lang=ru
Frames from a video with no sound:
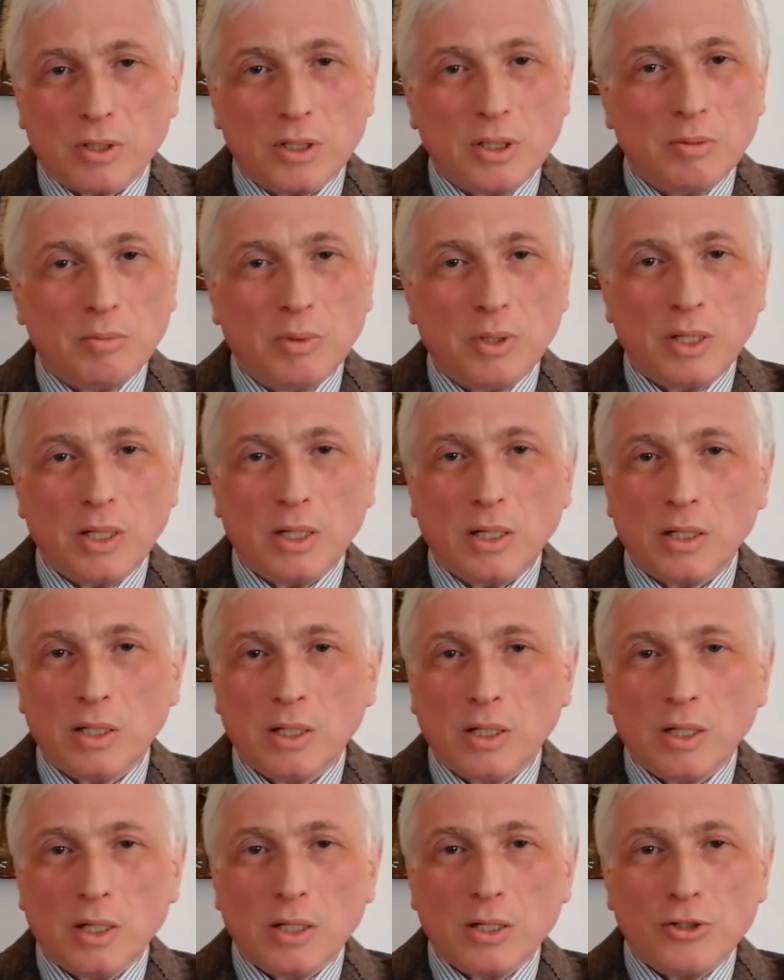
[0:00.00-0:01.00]
Они были
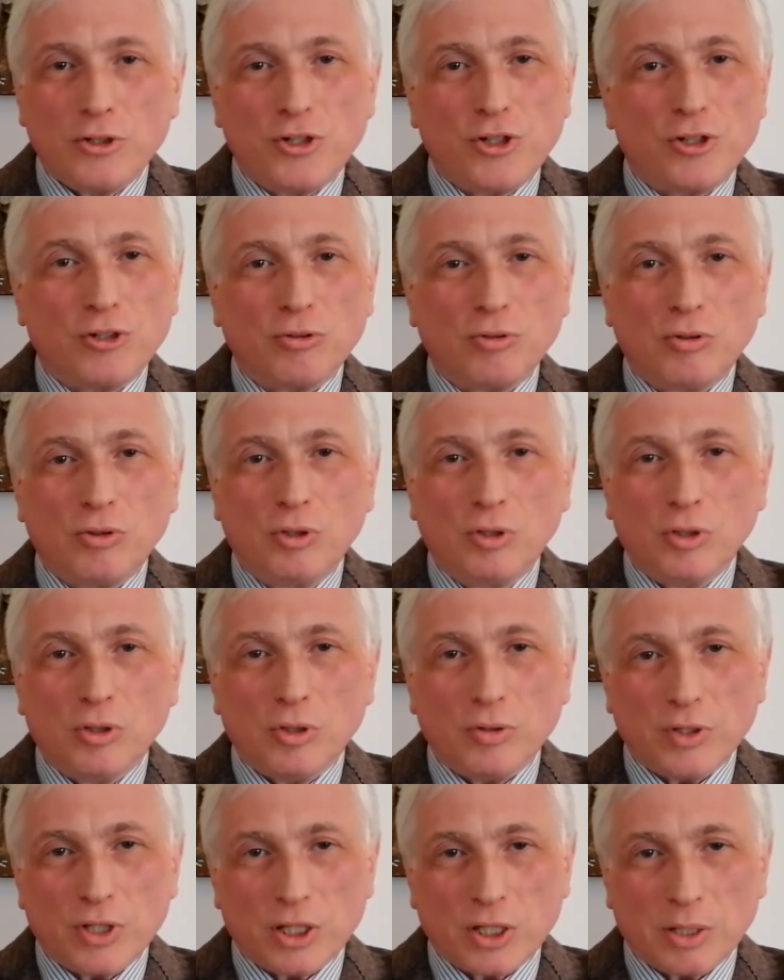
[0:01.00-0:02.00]

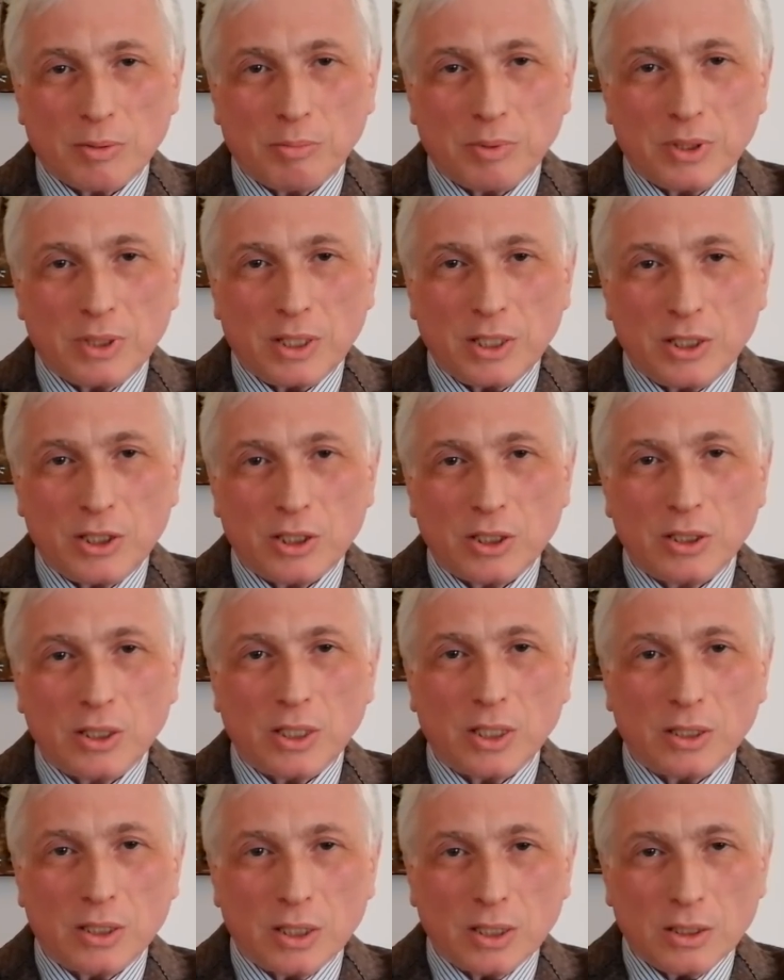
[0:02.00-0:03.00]
чудовищно потрясены
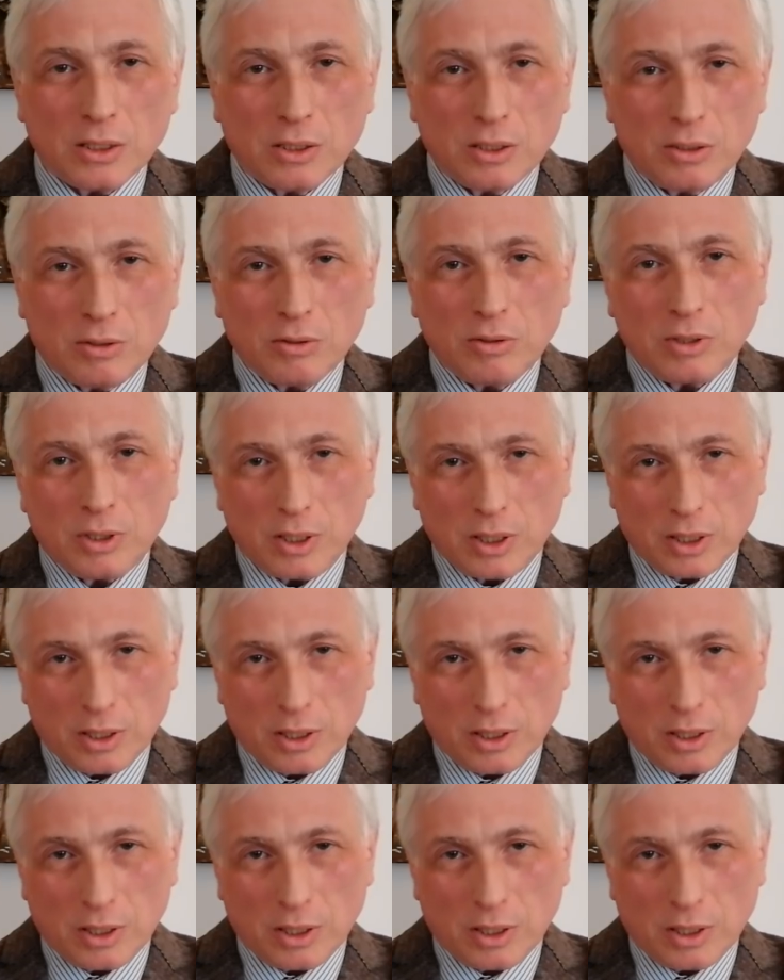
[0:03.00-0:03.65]
этой историей.